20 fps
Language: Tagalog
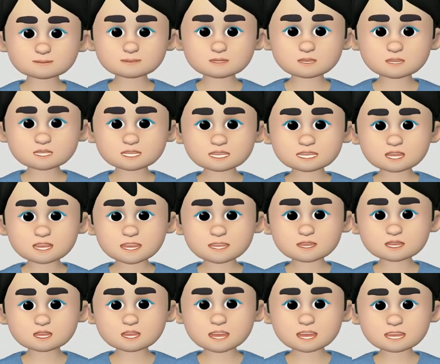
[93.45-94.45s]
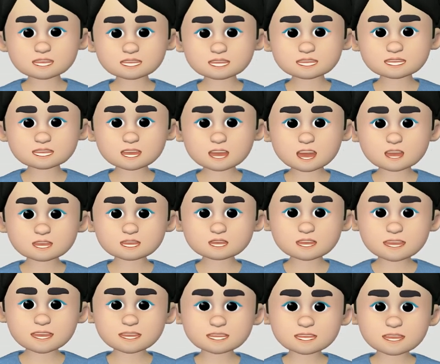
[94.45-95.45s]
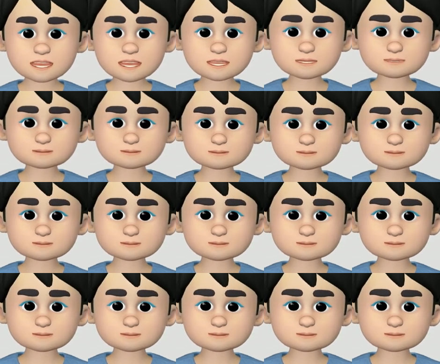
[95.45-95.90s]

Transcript: Idnagdag pa nila na ang Kamigin,